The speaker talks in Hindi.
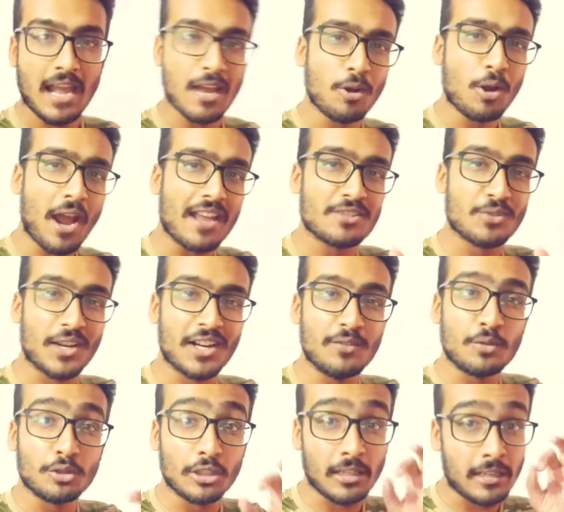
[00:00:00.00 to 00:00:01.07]
हेलो गाइस
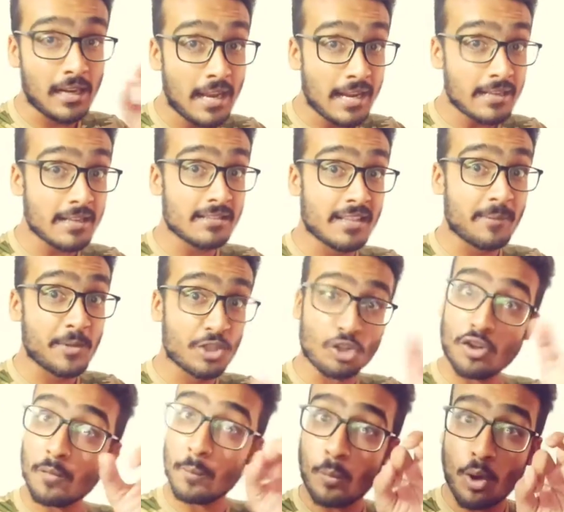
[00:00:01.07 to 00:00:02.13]
वेलकम टू द लेटेस्ट
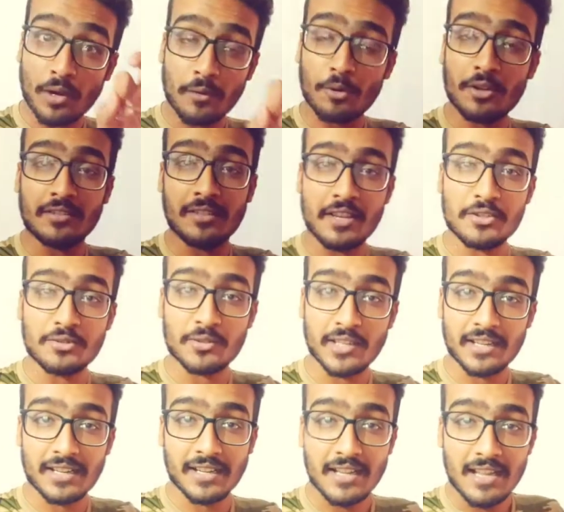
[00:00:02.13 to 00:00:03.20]
एपिसोड ऑफ बॉलीवुड दिस
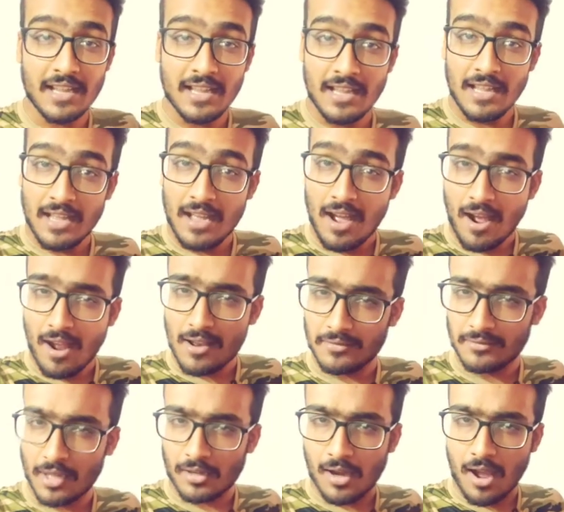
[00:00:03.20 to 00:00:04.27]
वीक
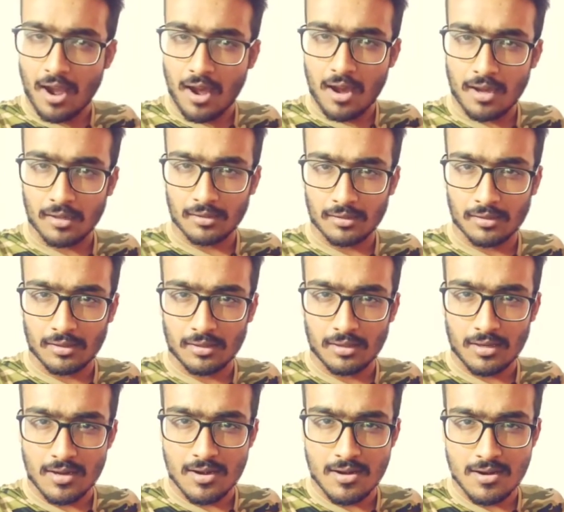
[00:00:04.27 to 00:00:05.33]
दरार
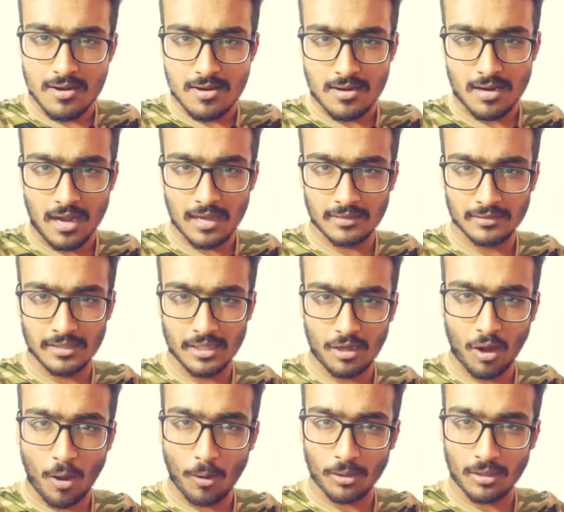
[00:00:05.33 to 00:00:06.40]

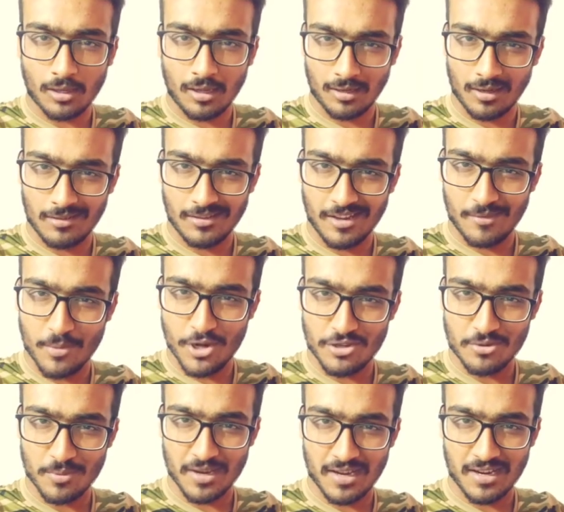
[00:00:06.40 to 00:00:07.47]
कार्तिक और करण के
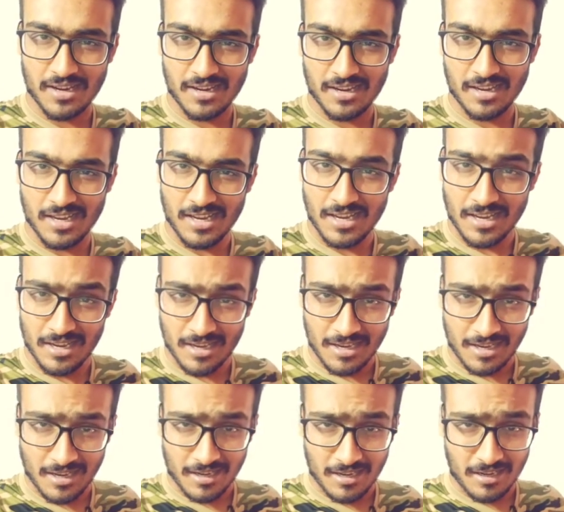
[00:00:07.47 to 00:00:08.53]
बीच में
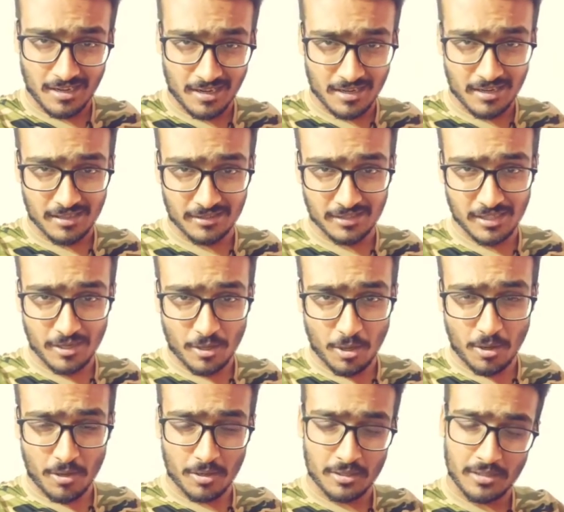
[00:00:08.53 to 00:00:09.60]
कार्तिक
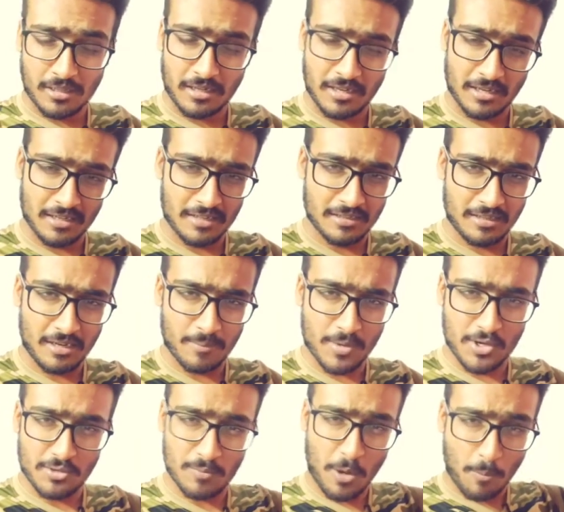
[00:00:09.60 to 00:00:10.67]
और करण के
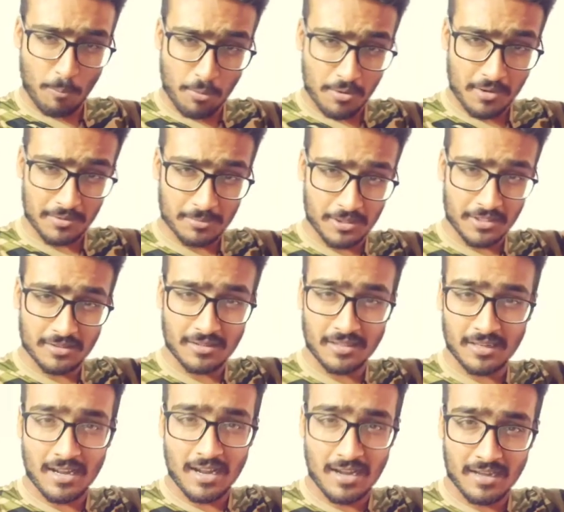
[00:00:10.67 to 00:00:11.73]
बीच में बहुत बड़ी
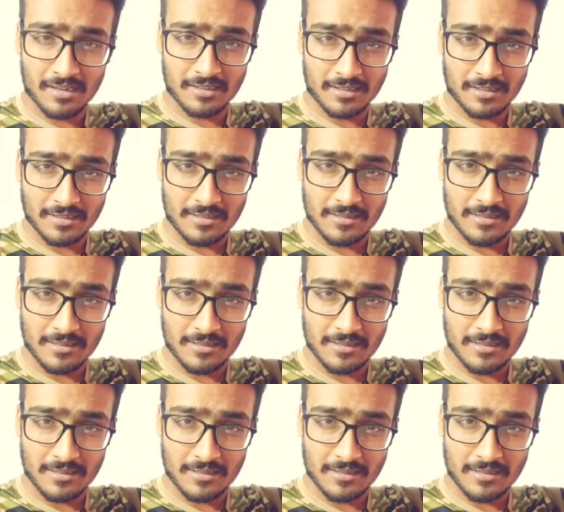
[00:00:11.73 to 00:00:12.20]
दरार